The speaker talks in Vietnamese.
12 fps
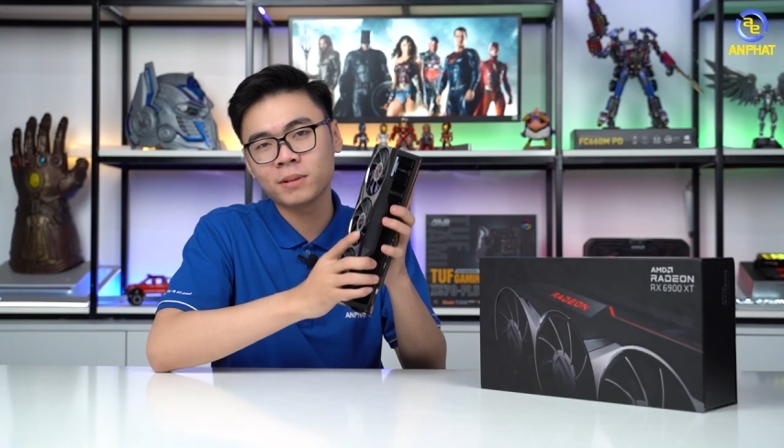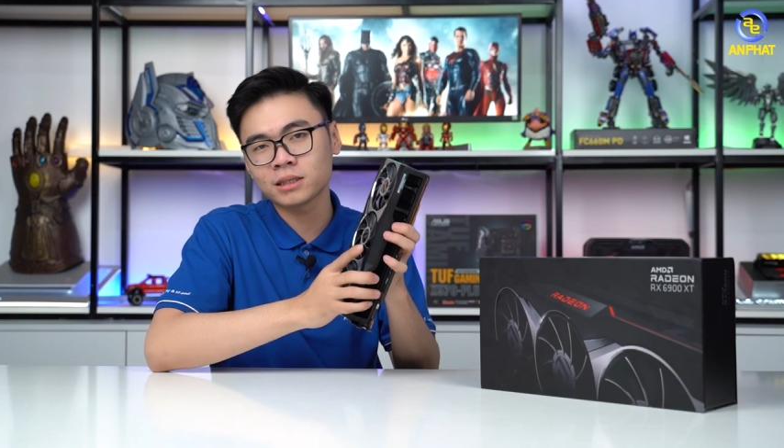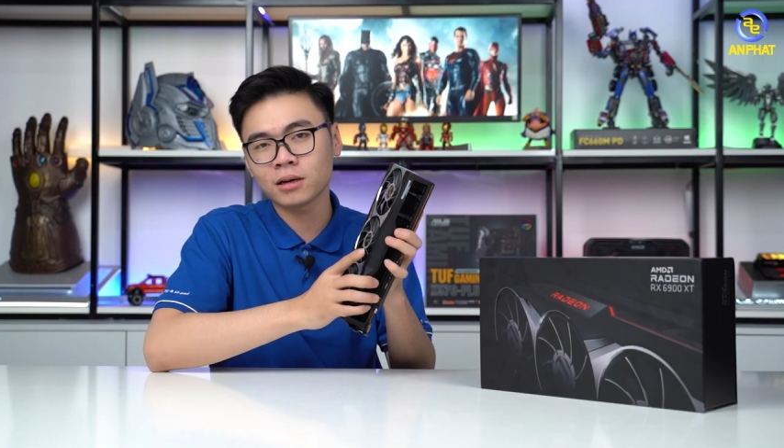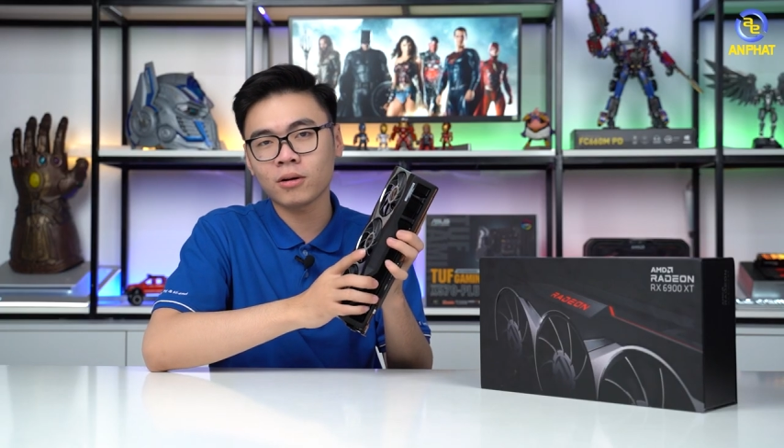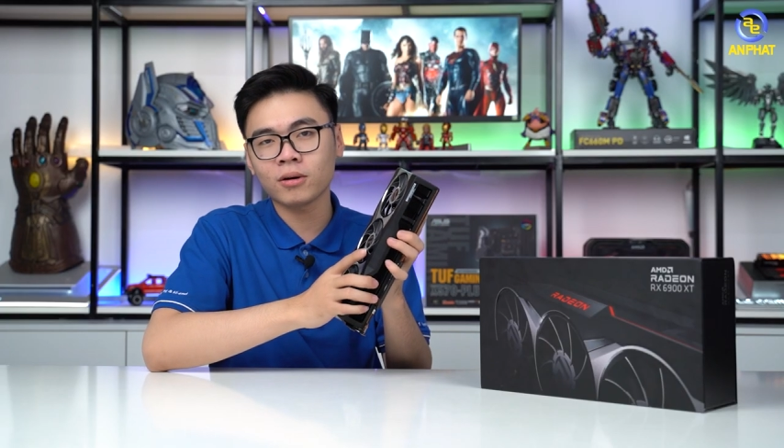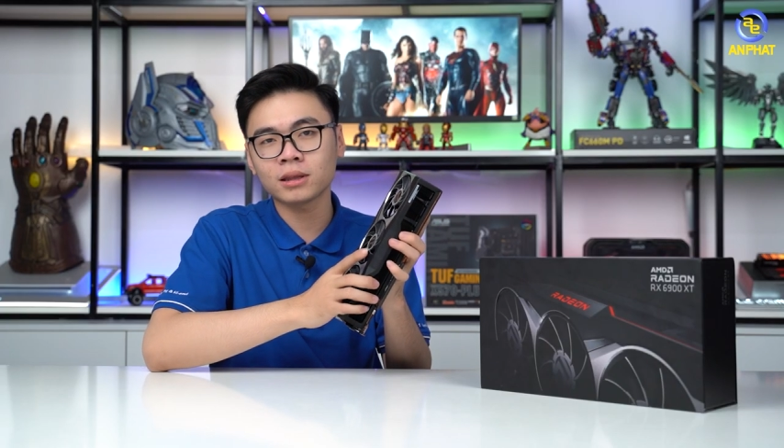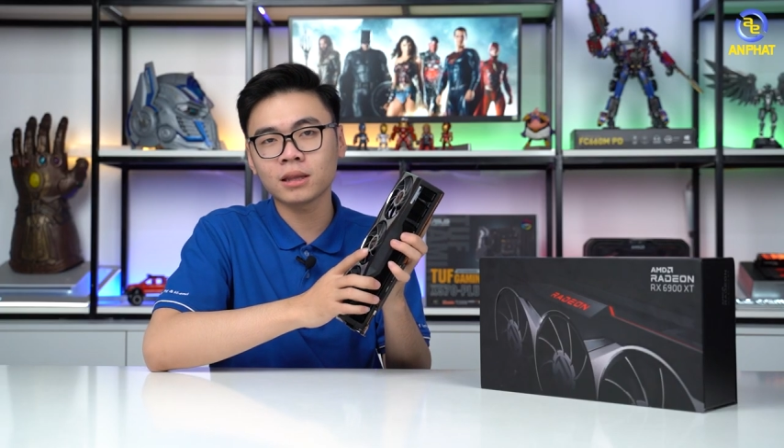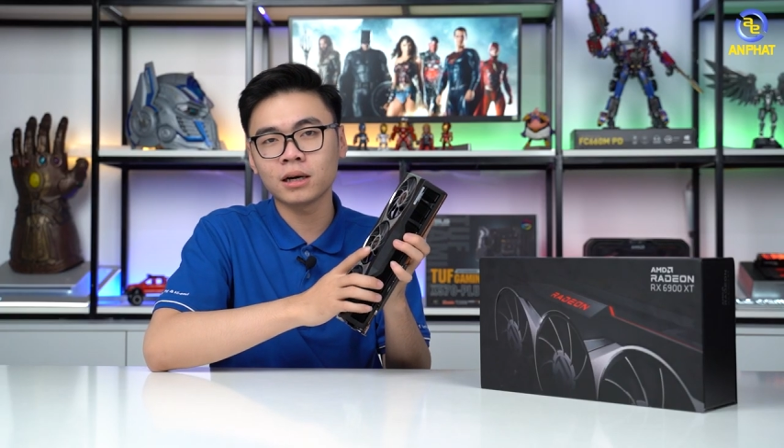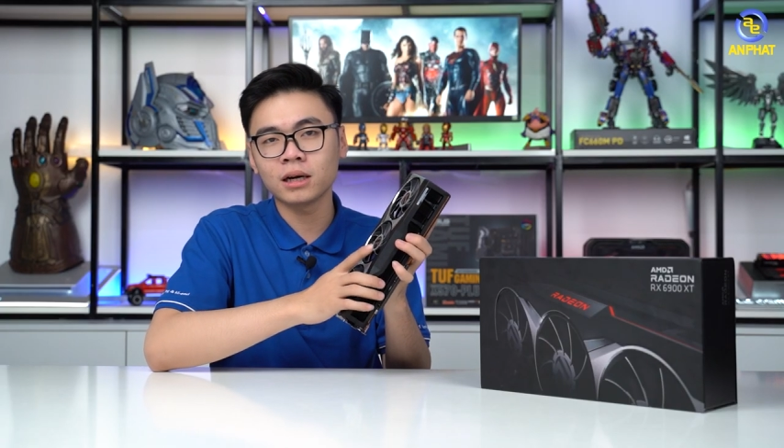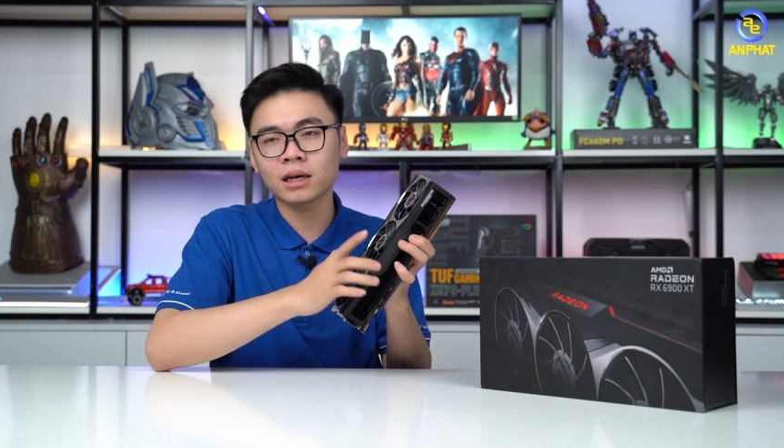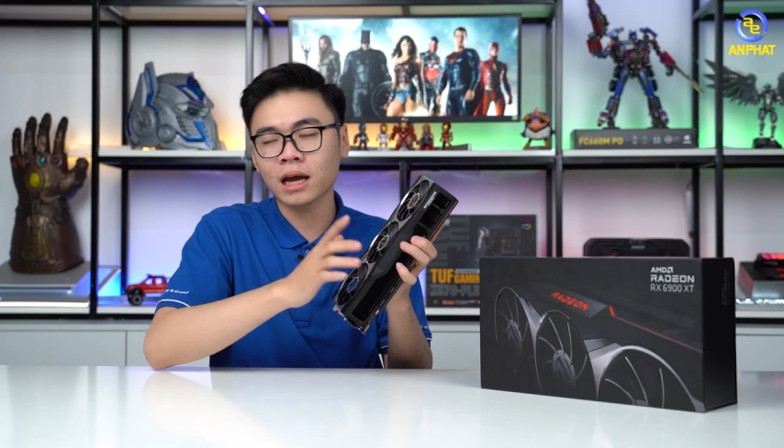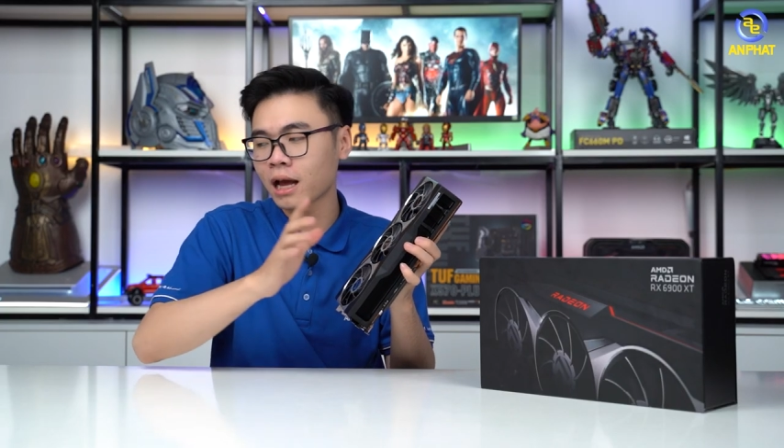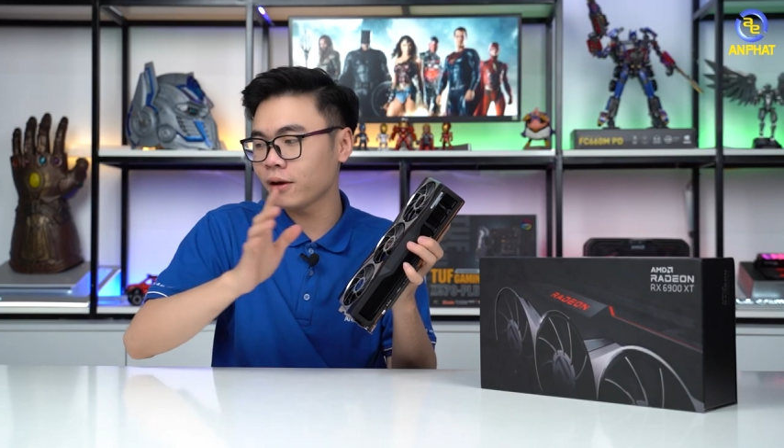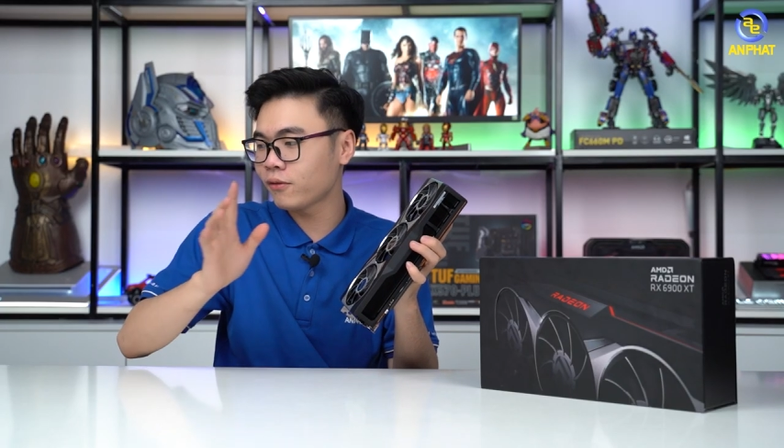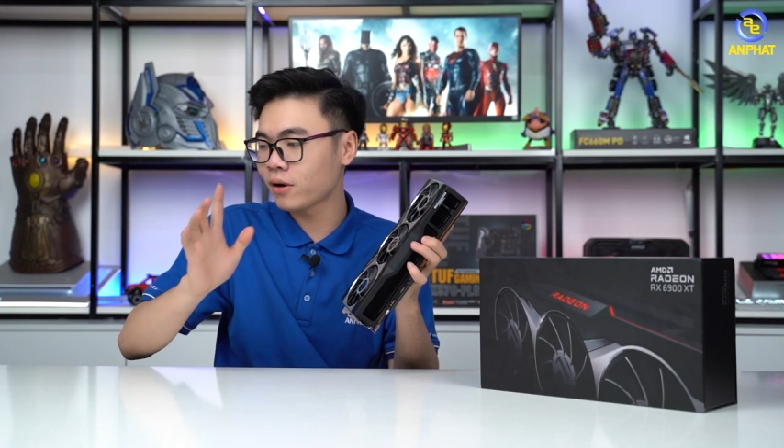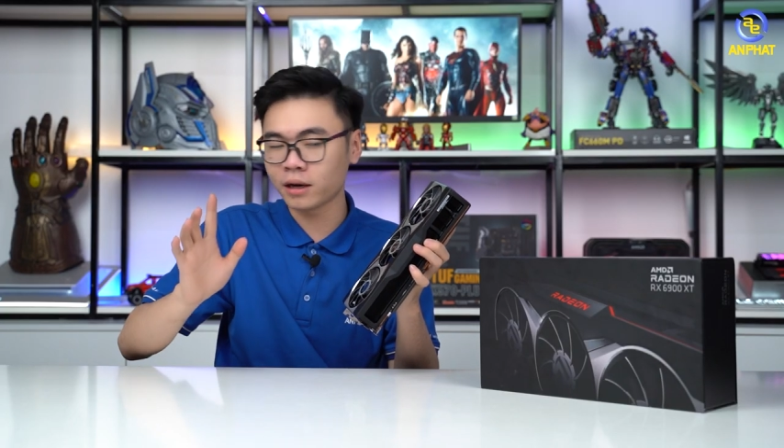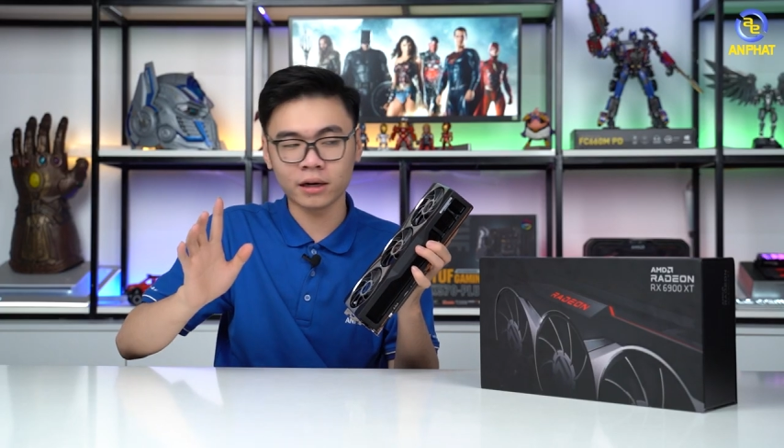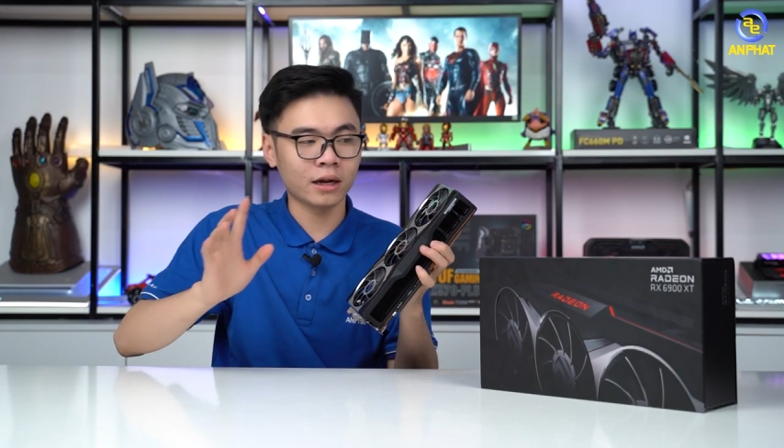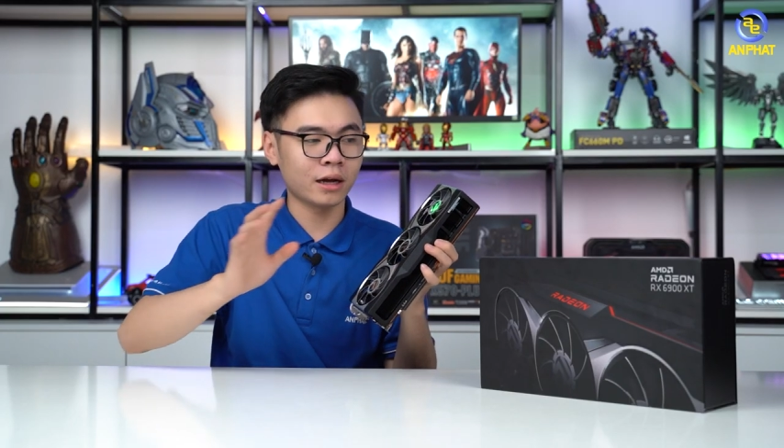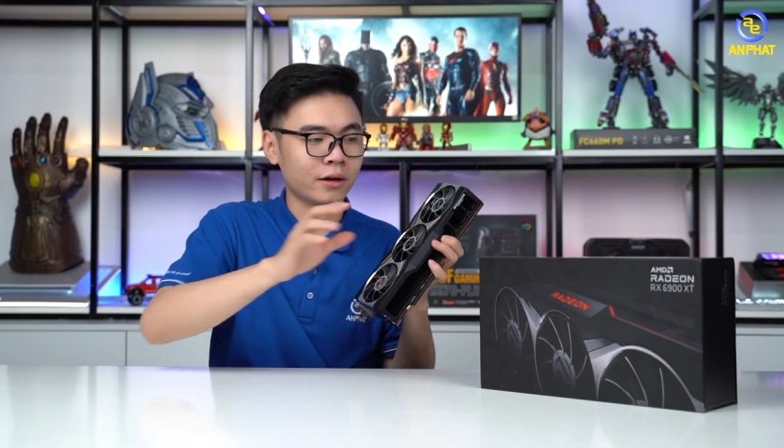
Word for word: mình sẽ nói tới cái phần